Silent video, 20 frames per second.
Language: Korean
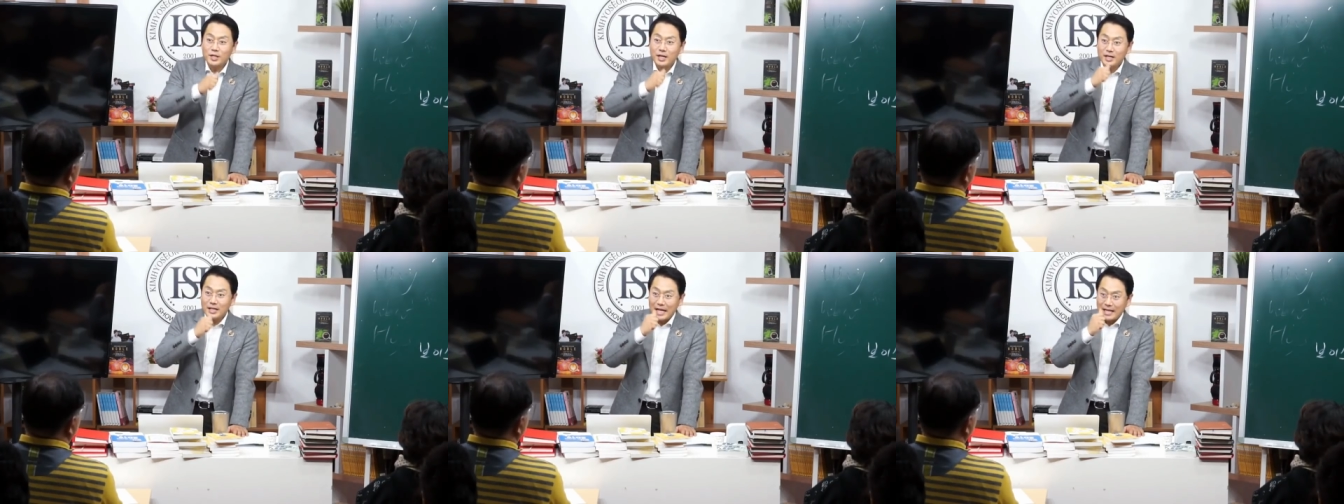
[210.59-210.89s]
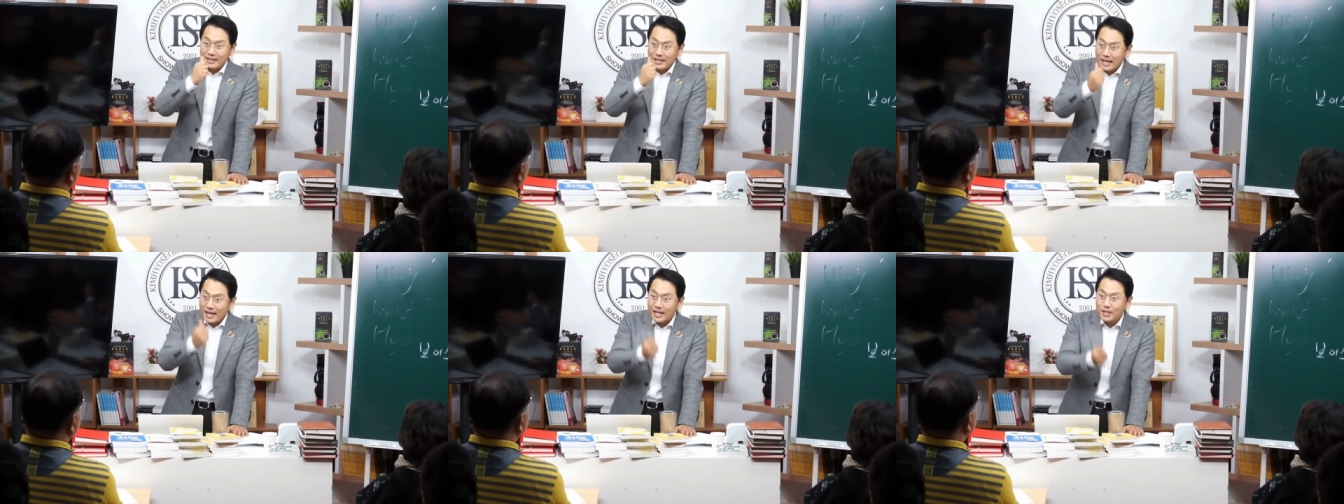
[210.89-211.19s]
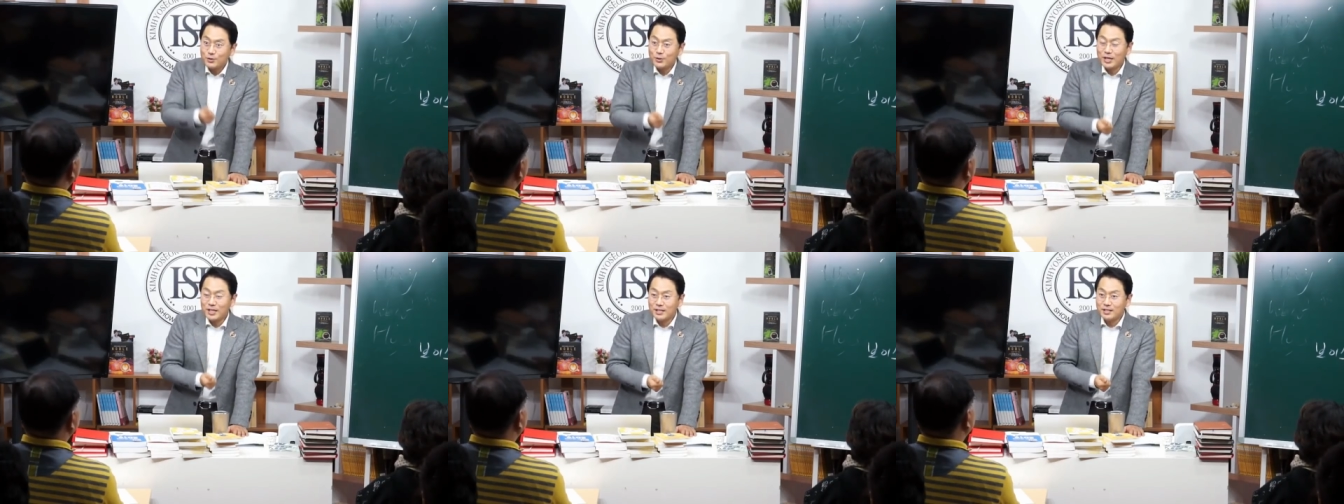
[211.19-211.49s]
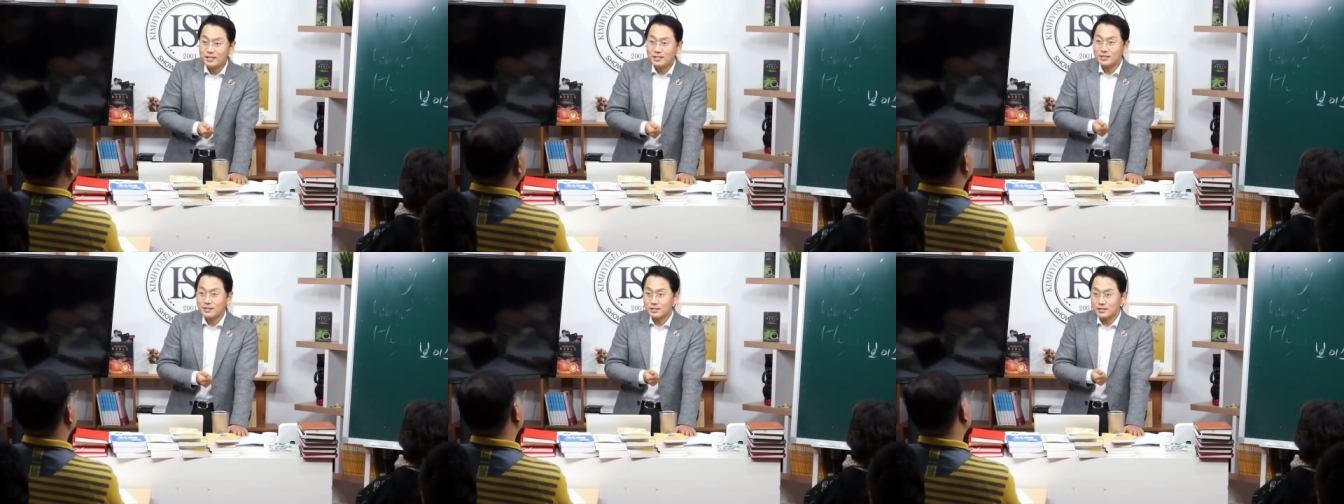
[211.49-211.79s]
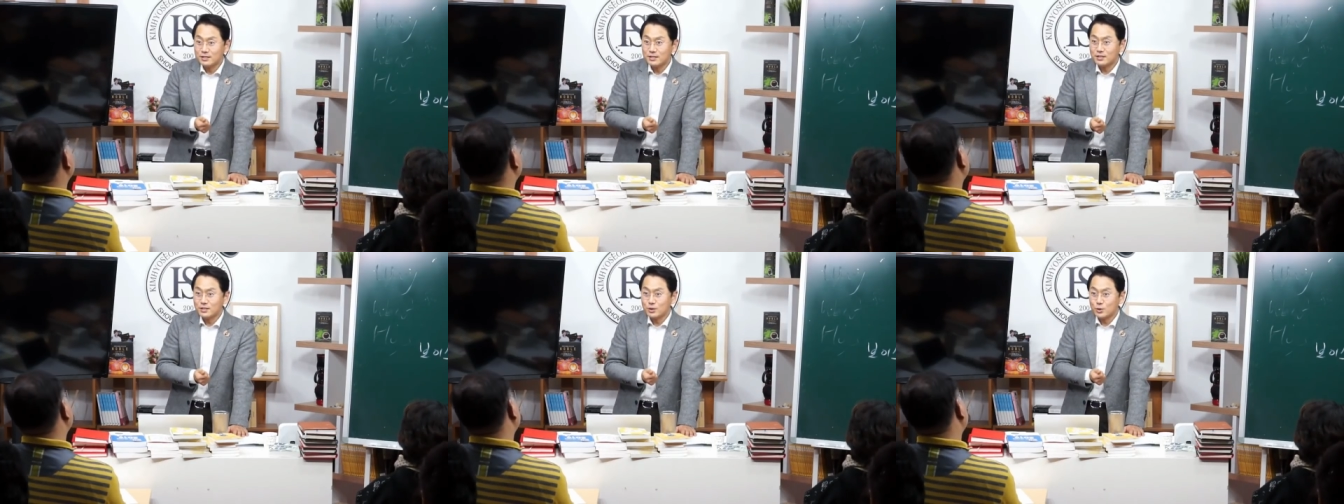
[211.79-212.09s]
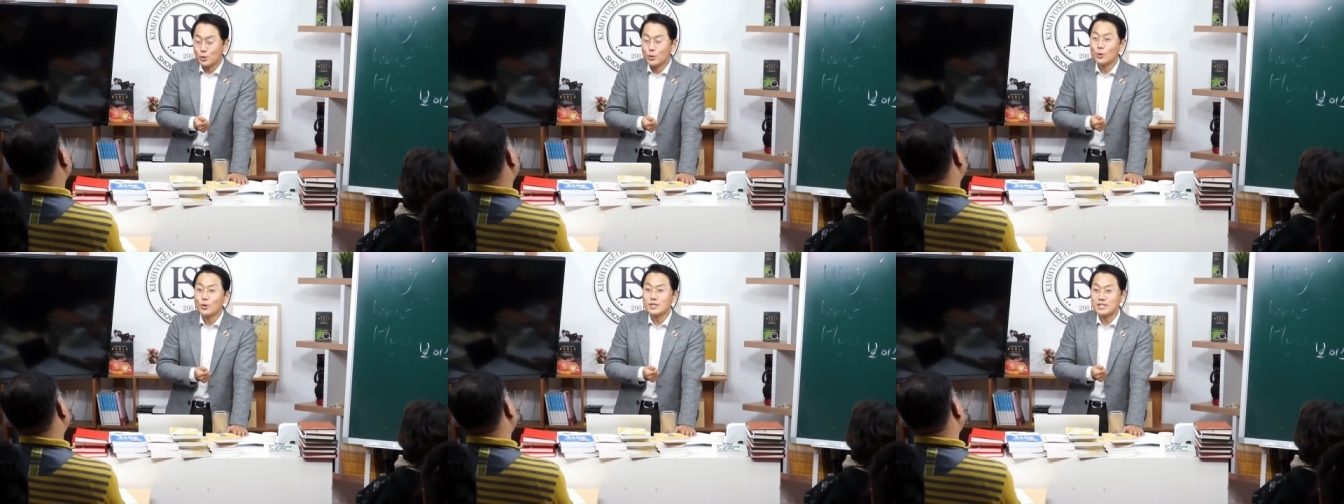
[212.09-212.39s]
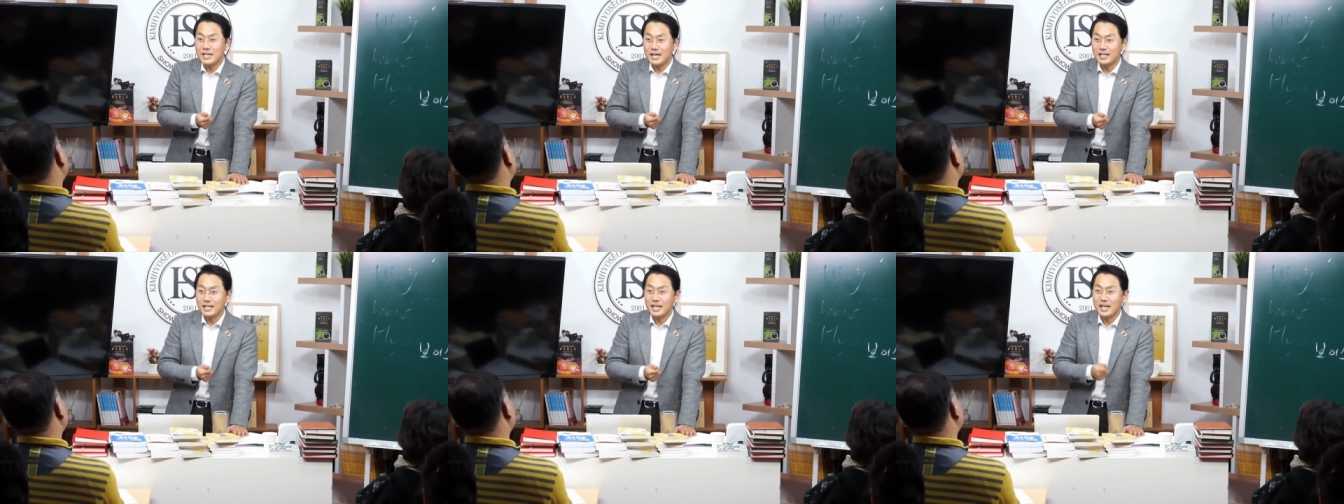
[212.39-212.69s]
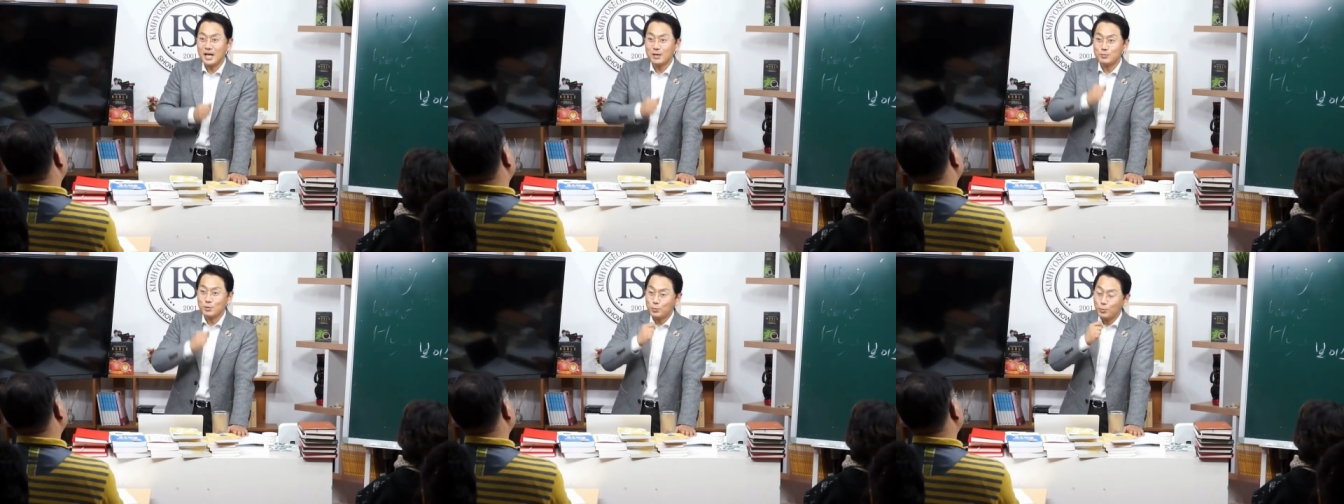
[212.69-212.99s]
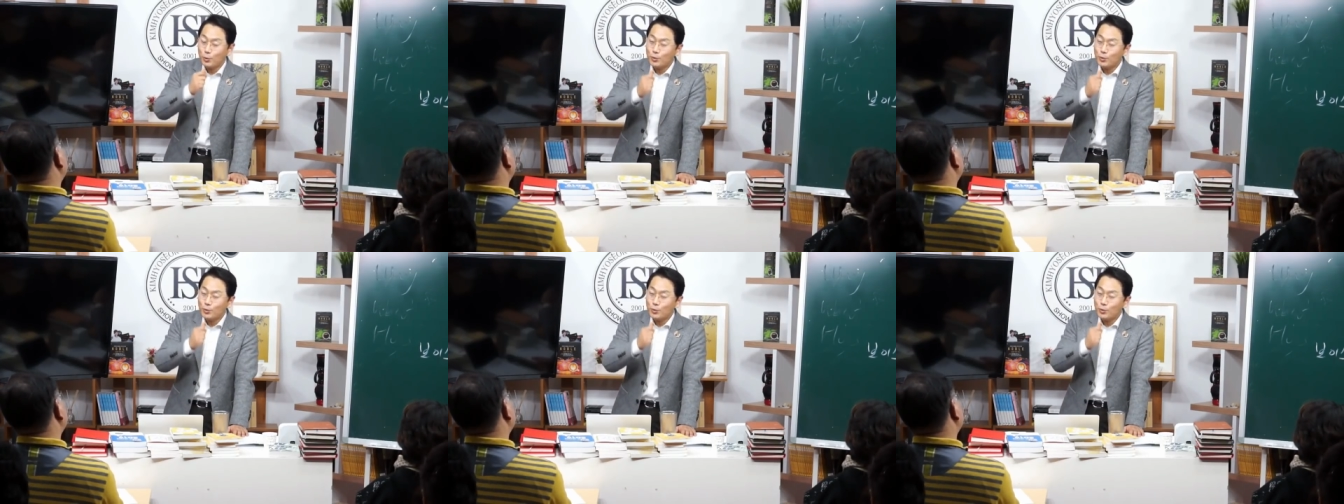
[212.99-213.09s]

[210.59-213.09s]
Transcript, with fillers: 대한 안내가 돼 있는 그 동영상이니까 한번